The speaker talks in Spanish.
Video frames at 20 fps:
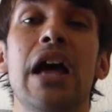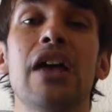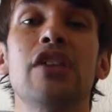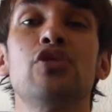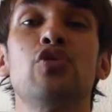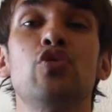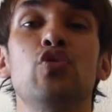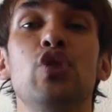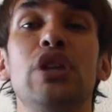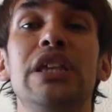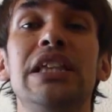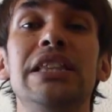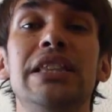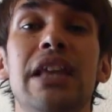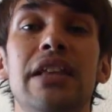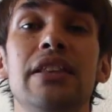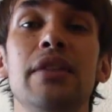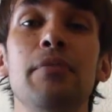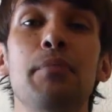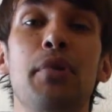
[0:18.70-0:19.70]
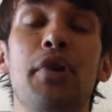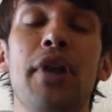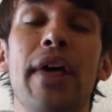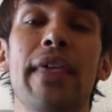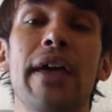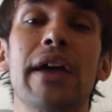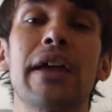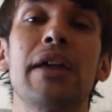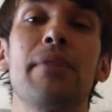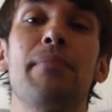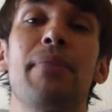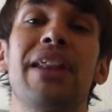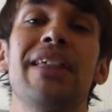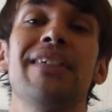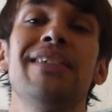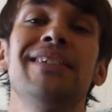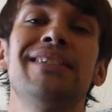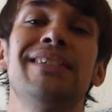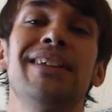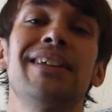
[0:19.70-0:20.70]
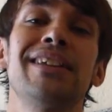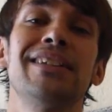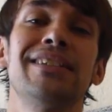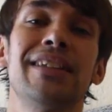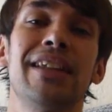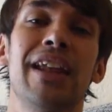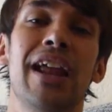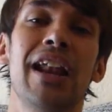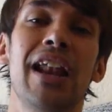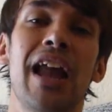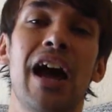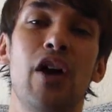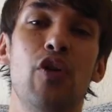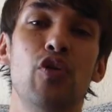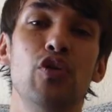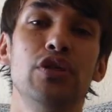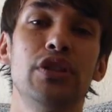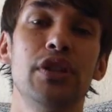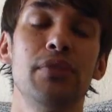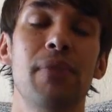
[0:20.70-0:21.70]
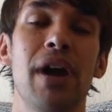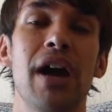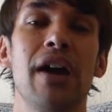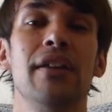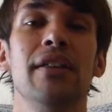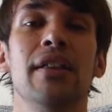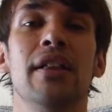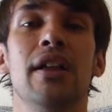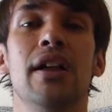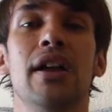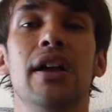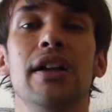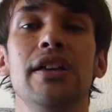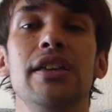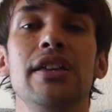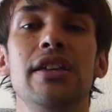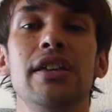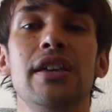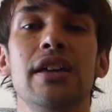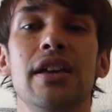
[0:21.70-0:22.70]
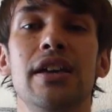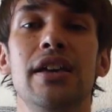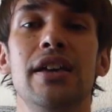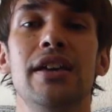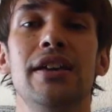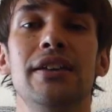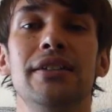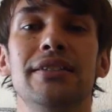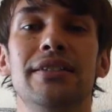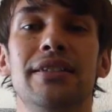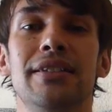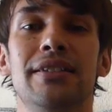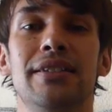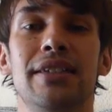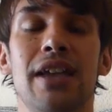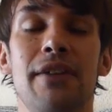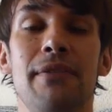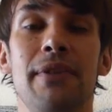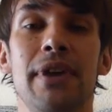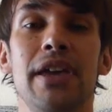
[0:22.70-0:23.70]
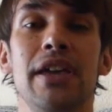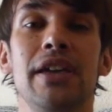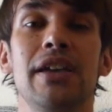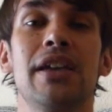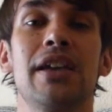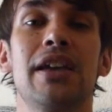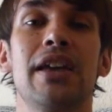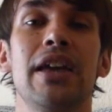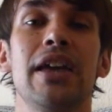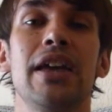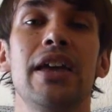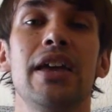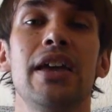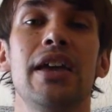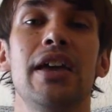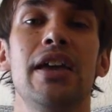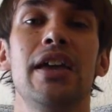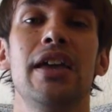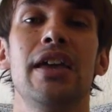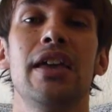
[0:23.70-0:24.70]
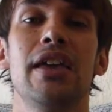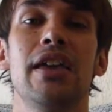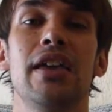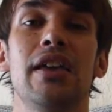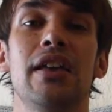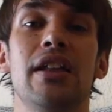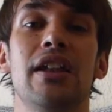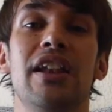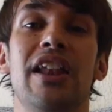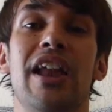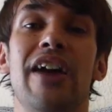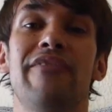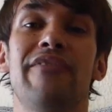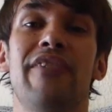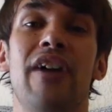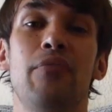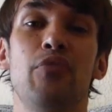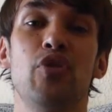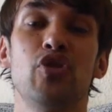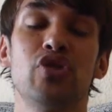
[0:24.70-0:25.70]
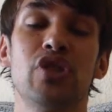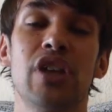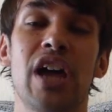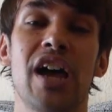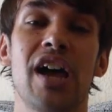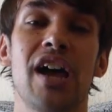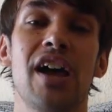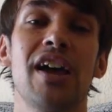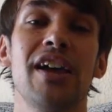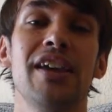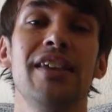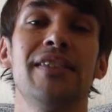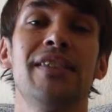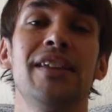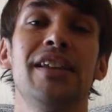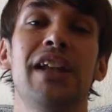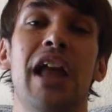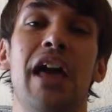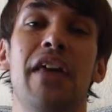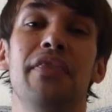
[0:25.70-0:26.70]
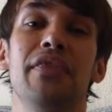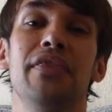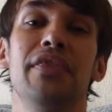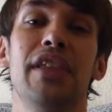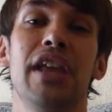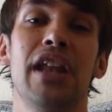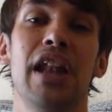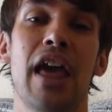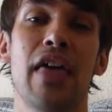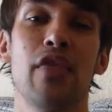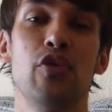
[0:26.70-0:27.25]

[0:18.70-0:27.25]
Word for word: a su quinta temporada que parece ser que será la última. Y eh, se sabe que eh, la famosa escena de la